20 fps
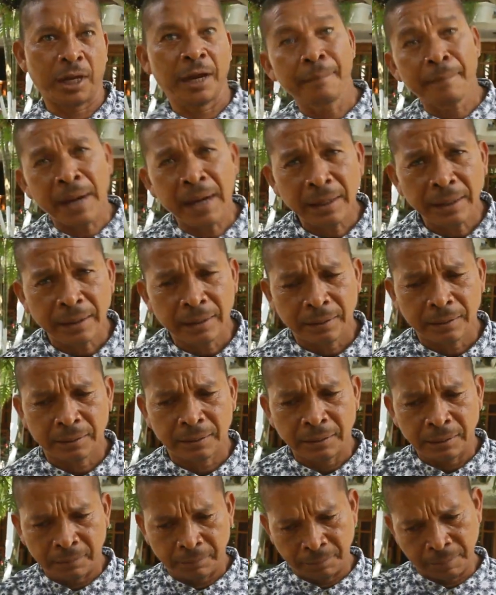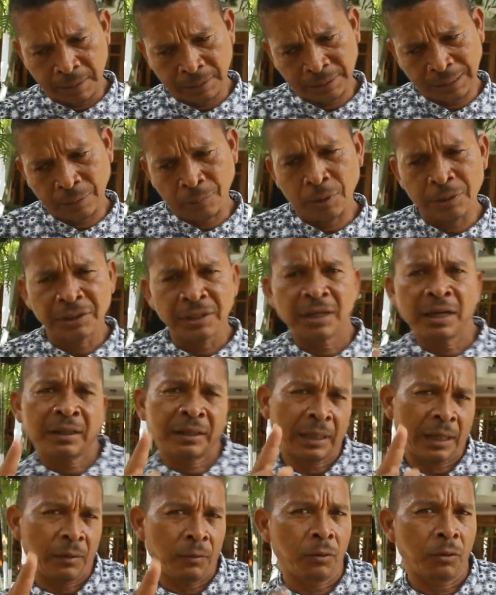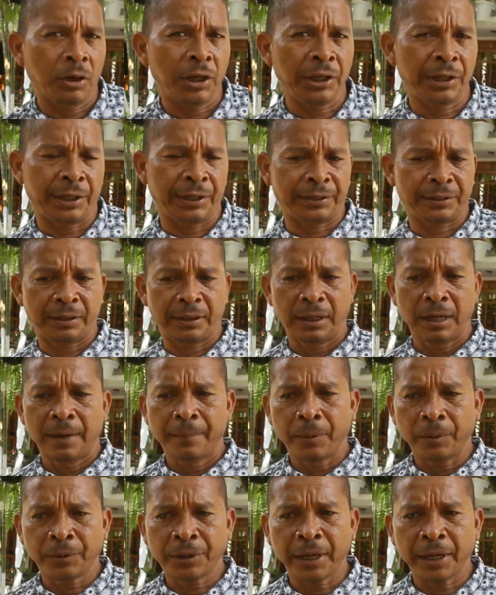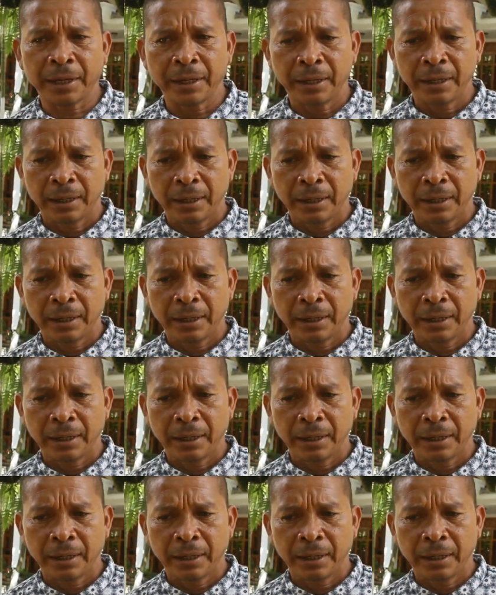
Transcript: Es más, me atrevo a decir que hasta algunos líderes. ¿Por qué?